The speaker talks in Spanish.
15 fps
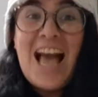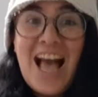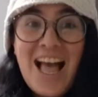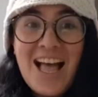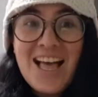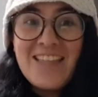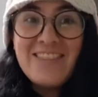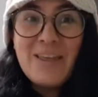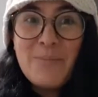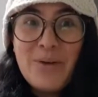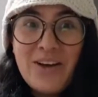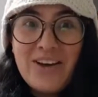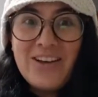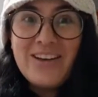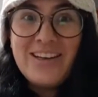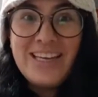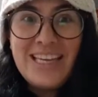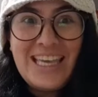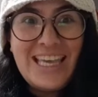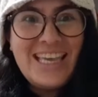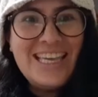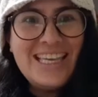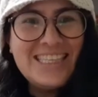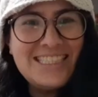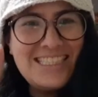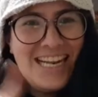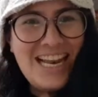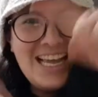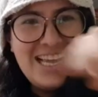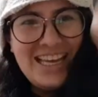and the monkeys
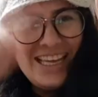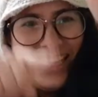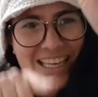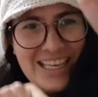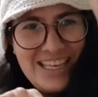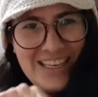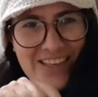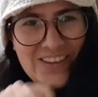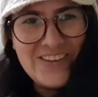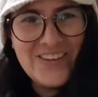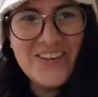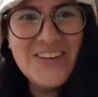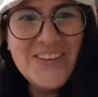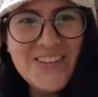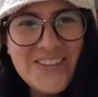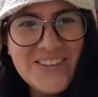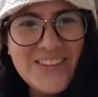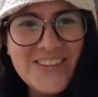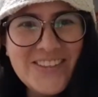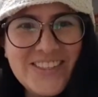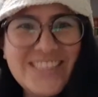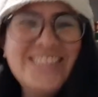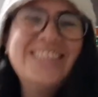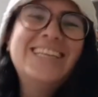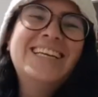like you.